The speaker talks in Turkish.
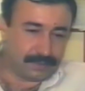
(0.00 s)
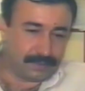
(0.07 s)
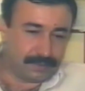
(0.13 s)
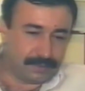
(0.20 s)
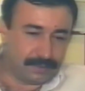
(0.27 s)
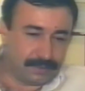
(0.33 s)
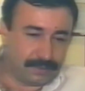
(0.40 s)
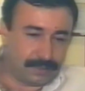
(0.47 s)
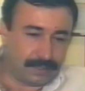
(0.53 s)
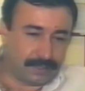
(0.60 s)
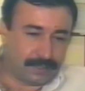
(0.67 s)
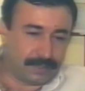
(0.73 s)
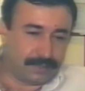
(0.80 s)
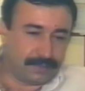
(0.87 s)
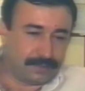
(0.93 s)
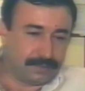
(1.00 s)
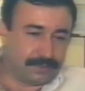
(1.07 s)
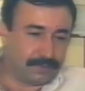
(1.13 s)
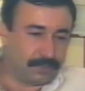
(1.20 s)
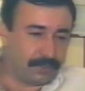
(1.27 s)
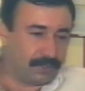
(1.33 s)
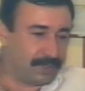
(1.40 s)
E, daha
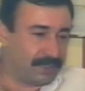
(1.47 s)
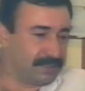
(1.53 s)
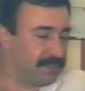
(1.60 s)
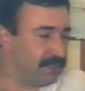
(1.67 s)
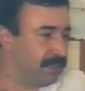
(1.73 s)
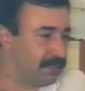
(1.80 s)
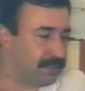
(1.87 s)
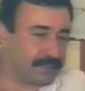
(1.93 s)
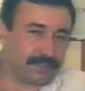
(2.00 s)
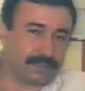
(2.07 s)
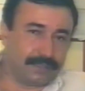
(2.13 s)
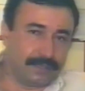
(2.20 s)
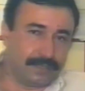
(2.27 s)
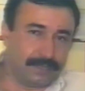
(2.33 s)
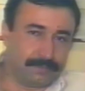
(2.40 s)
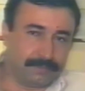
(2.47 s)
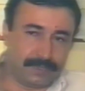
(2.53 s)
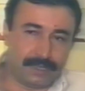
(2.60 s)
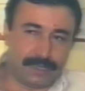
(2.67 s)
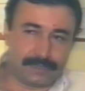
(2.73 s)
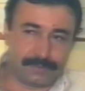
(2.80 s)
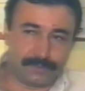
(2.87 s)
öğrencilik
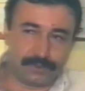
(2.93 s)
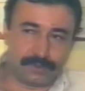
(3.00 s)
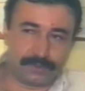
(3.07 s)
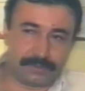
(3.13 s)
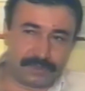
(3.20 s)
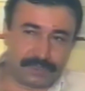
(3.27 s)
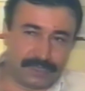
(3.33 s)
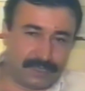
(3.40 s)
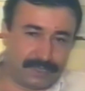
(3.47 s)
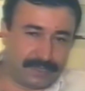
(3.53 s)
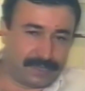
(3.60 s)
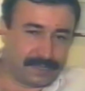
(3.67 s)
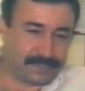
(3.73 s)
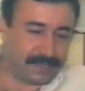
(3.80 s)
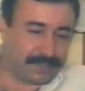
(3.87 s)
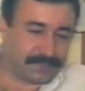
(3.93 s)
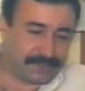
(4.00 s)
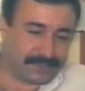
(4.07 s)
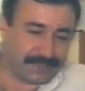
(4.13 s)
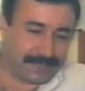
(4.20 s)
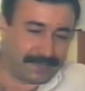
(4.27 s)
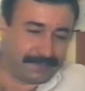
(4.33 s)
yıllarımda az buçuk şeyler yazar
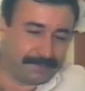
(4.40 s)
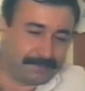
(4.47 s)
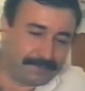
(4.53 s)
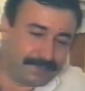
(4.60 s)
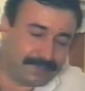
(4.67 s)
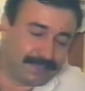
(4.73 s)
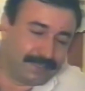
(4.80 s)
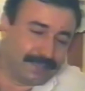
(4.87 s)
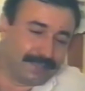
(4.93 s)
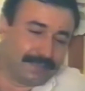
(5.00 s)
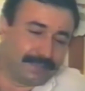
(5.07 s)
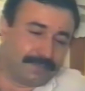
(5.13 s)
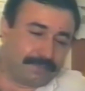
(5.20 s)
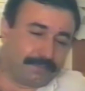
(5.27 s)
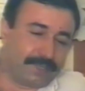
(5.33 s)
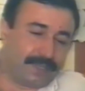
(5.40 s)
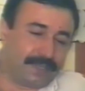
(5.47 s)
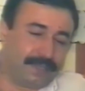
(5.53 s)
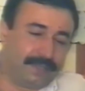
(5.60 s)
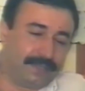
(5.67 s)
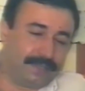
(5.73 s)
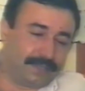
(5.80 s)
çizerdim.
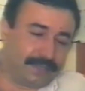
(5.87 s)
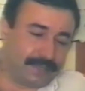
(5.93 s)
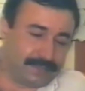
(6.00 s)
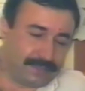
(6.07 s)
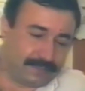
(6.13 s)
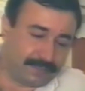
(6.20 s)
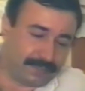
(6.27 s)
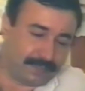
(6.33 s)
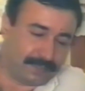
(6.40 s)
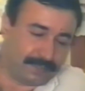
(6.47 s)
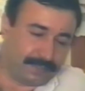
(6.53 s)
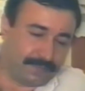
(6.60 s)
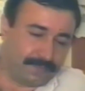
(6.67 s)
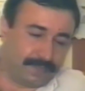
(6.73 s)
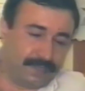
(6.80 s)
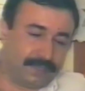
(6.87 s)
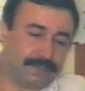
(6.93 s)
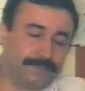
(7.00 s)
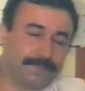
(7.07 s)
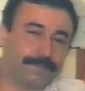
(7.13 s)
Mahalli gazetelerde filan.